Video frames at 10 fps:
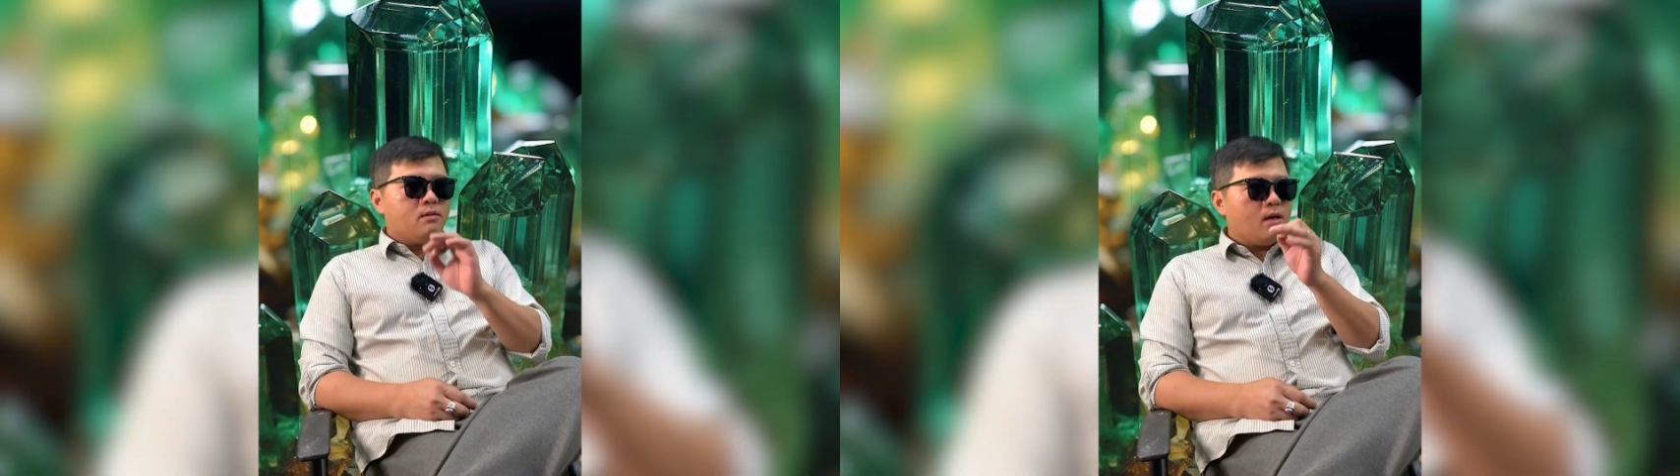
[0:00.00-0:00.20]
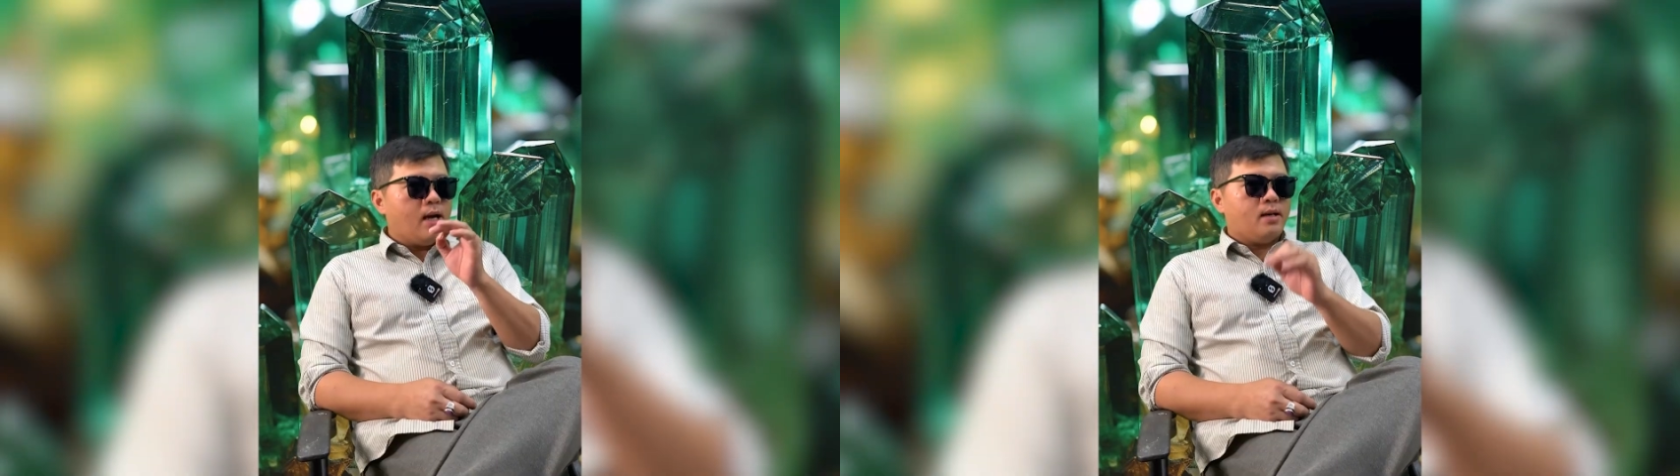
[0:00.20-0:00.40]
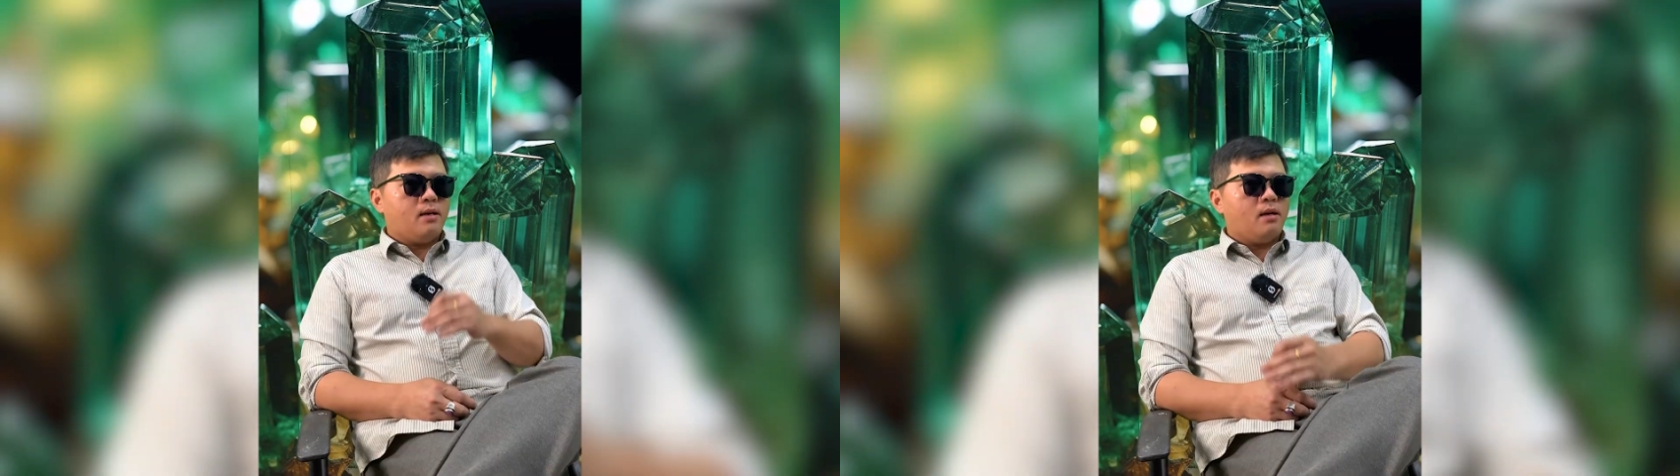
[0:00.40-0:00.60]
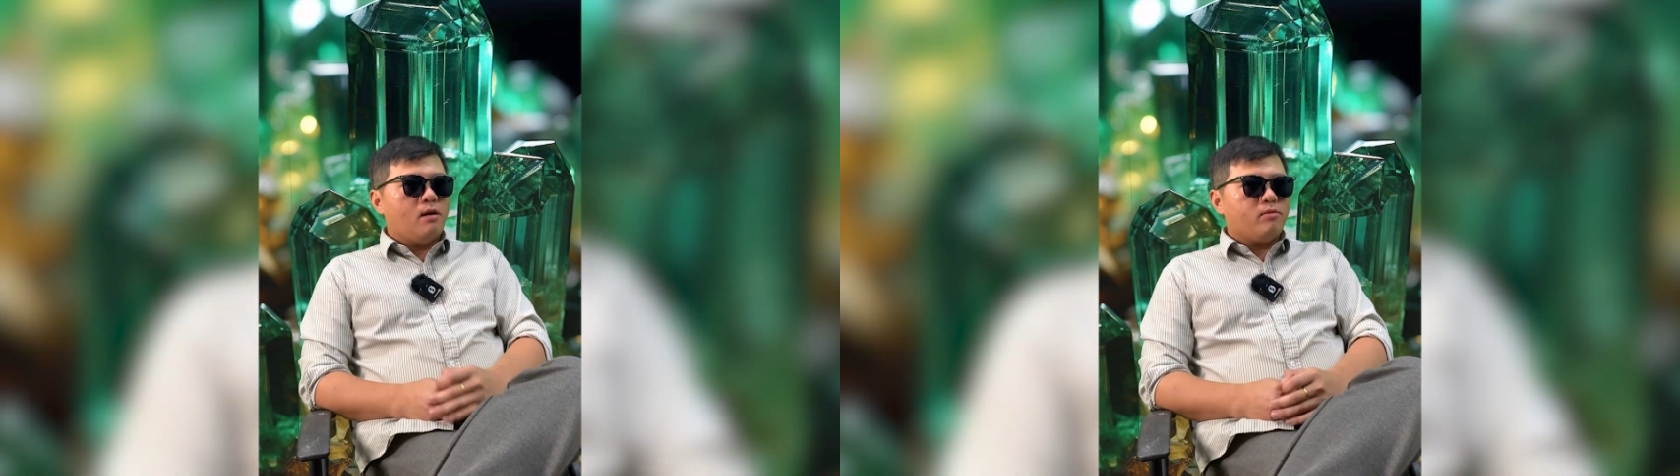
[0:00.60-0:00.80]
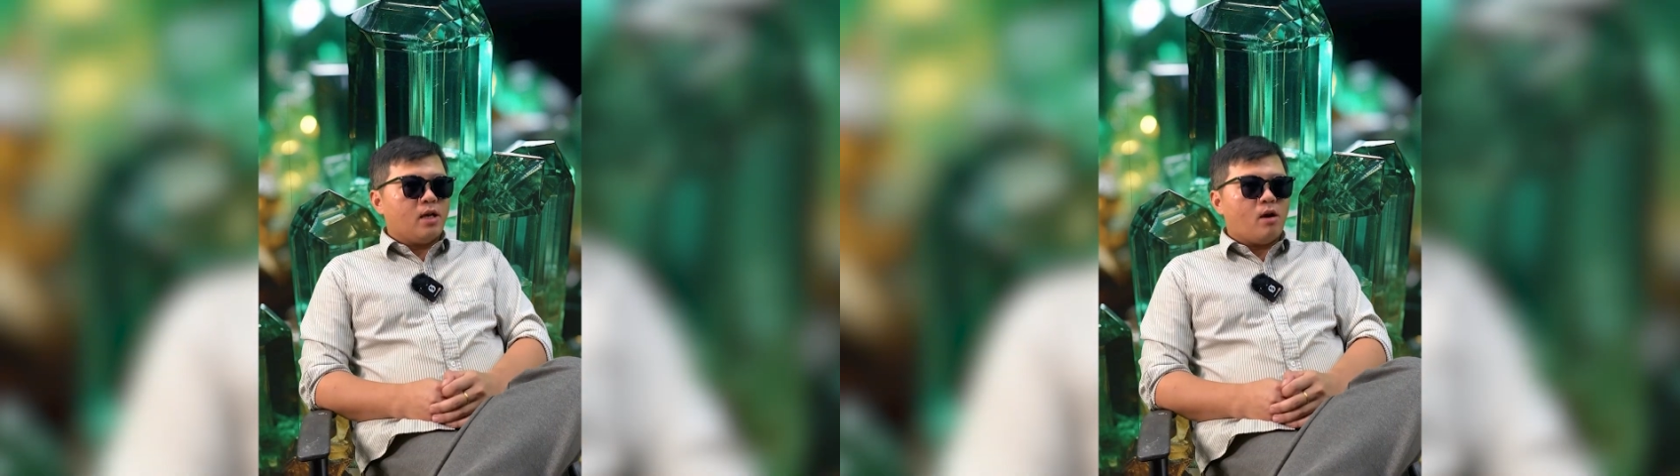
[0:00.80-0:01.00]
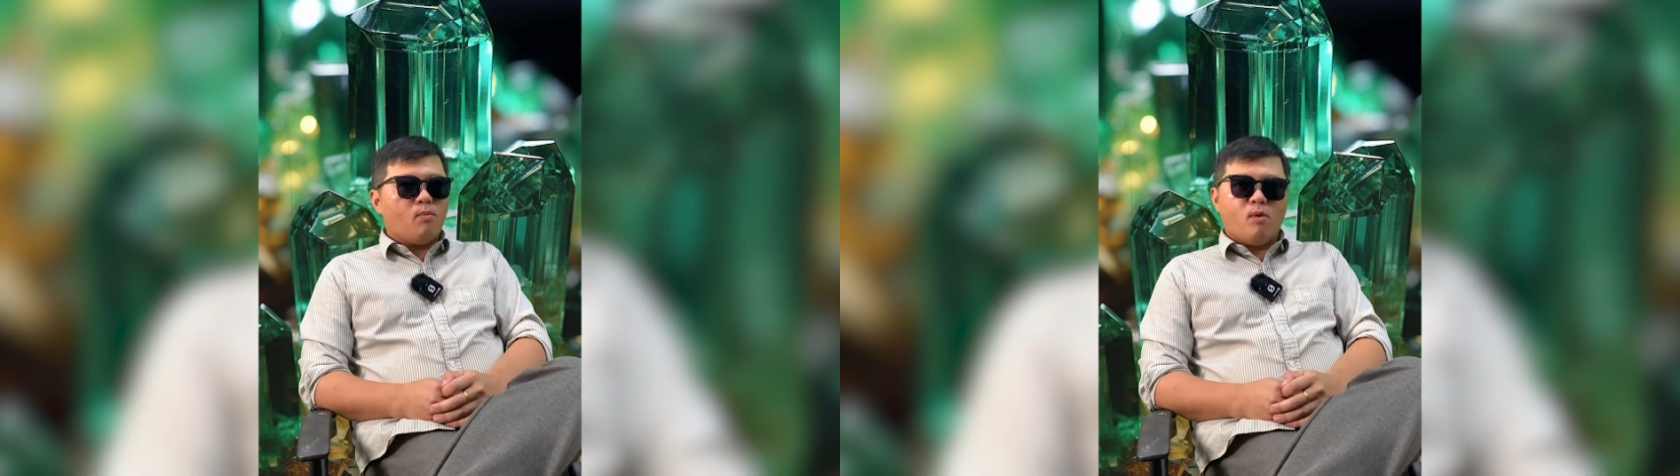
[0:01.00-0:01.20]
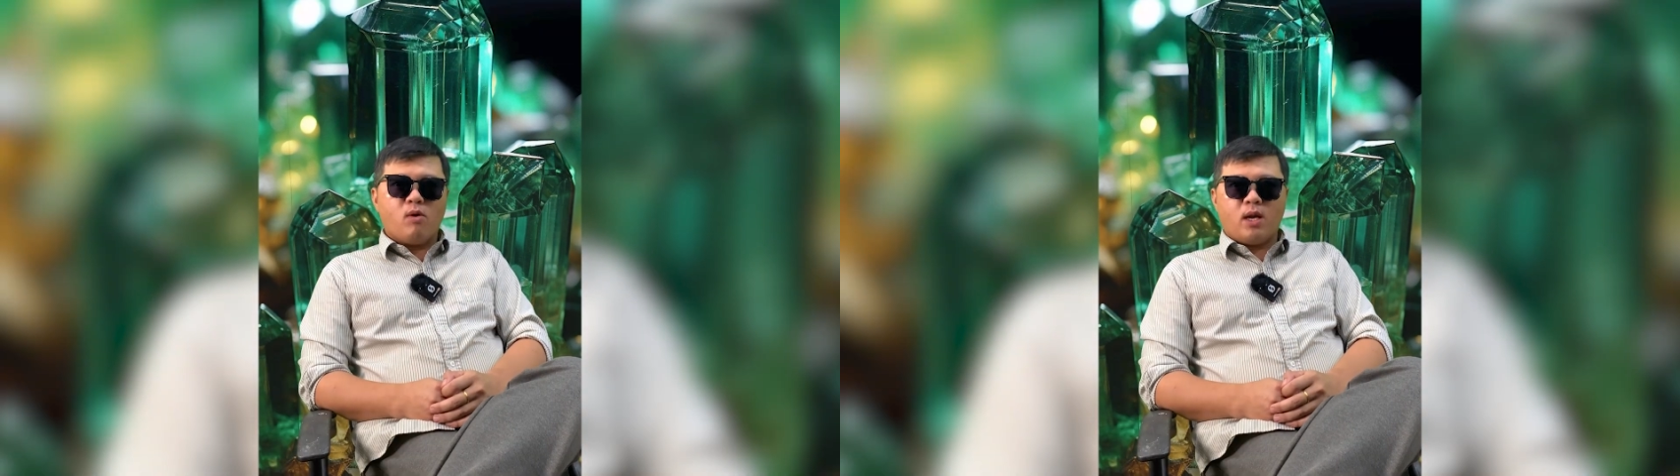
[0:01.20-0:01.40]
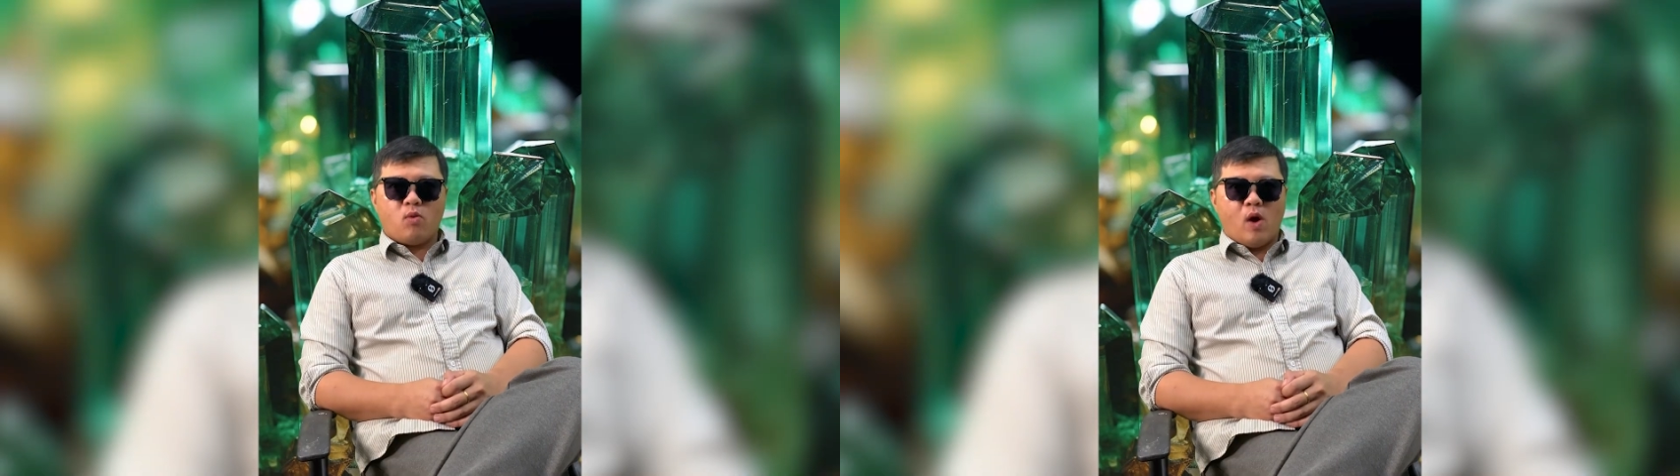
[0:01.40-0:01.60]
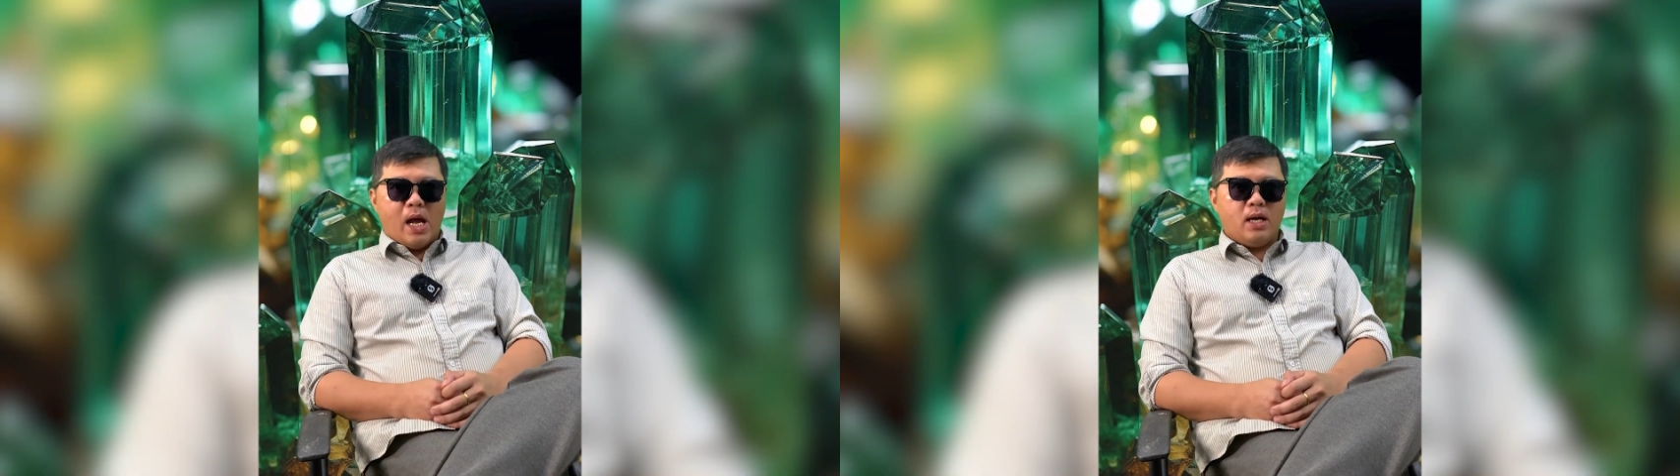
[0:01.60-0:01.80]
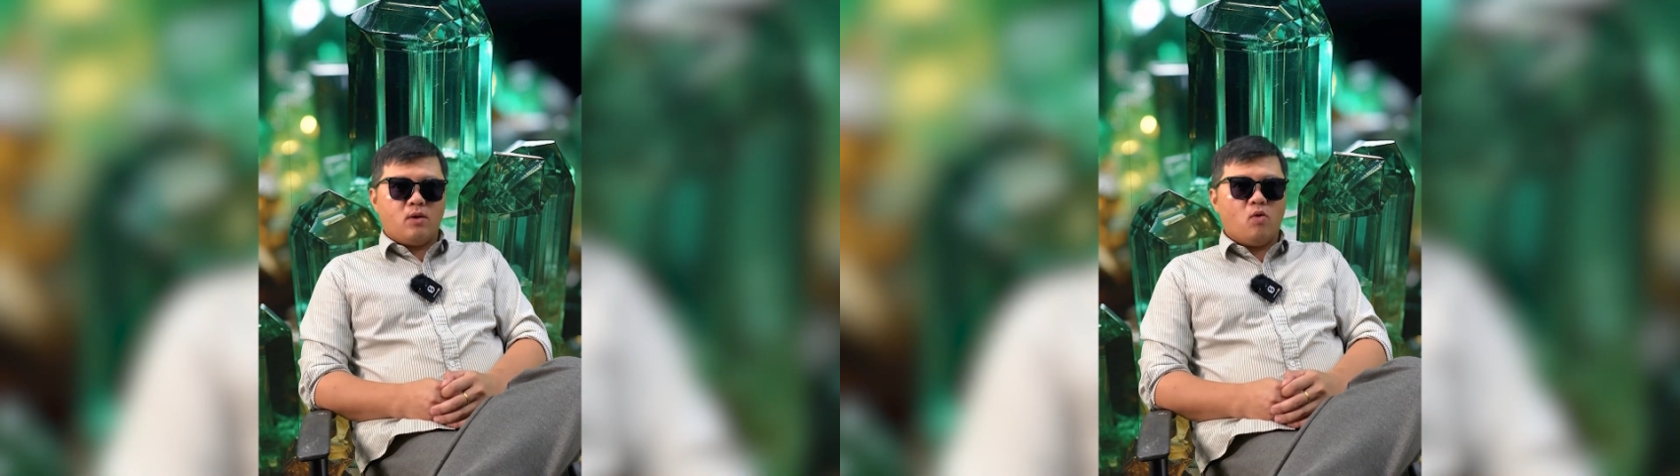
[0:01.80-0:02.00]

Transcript: Trước hết, Long sẽ công bố kết quả